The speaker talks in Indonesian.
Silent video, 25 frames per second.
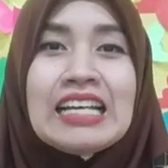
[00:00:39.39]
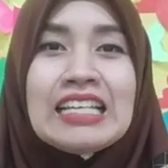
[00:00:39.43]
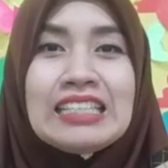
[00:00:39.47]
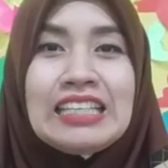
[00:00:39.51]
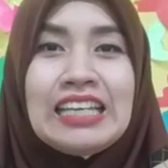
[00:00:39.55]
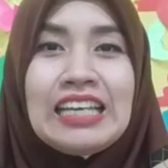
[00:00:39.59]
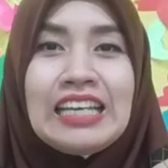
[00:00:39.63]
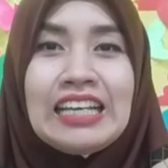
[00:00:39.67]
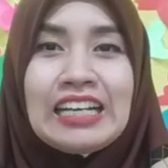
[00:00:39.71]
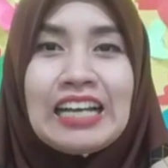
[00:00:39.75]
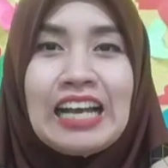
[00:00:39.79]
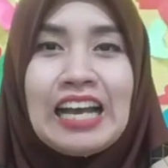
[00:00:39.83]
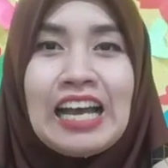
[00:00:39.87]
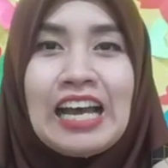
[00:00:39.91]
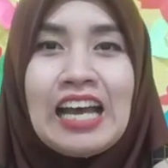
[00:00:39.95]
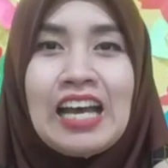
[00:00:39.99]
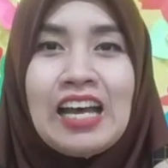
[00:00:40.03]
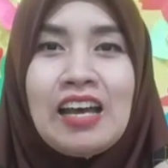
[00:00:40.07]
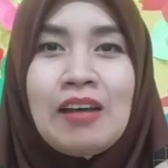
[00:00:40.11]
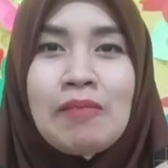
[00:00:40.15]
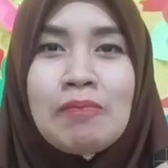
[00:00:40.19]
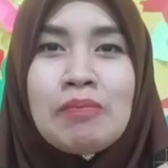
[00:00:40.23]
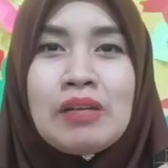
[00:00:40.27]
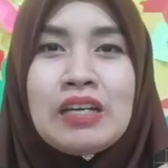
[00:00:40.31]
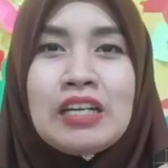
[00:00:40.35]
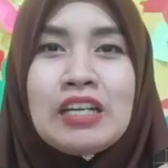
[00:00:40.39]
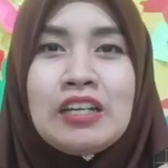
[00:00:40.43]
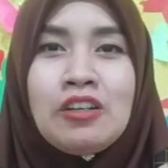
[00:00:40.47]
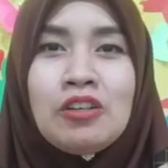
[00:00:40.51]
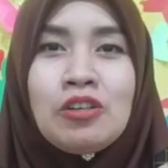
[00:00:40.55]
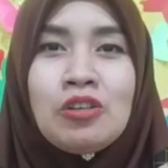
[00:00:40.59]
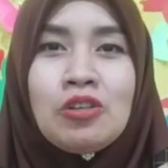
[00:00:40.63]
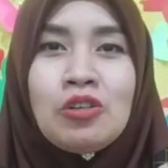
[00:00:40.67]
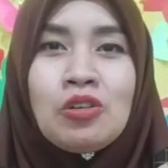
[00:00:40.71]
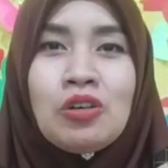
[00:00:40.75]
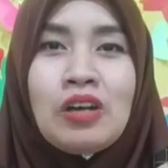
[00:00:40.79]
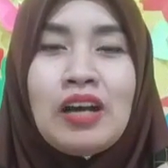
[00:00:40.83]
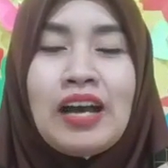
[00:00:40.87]
Sika
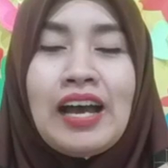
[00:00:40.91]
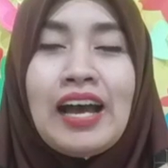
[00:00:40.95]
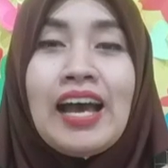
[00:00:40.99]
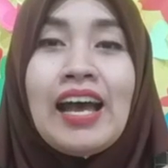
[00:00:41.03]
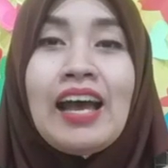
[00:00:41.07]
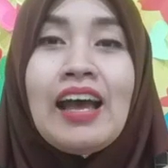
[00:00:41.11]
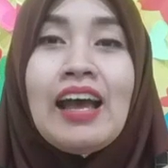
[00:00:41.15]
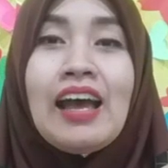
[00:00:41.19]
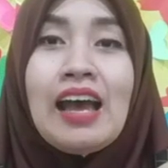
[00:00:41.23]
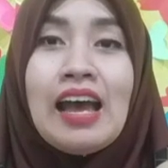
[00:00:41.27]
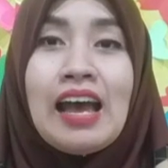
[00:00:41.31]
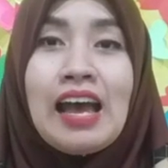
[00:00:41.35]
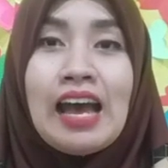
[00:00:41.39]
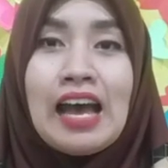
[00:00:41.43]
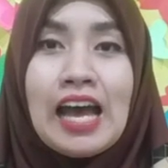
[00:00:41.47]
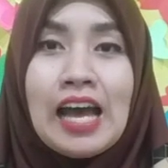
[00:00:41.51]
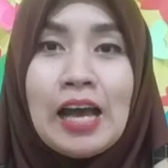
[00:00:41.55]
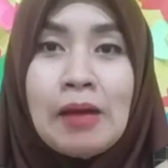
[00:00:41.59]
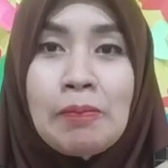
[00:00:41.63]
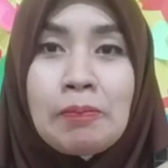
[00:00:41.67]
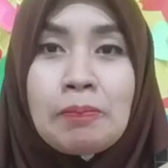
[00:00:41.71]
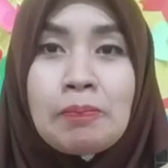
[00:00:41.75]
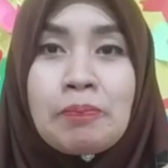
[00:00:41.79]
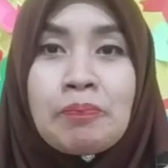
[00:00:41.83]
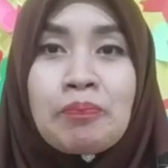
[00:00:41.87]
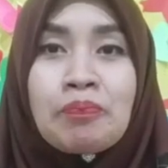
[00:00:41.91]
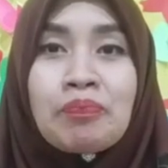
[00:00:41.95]
berdoa, hak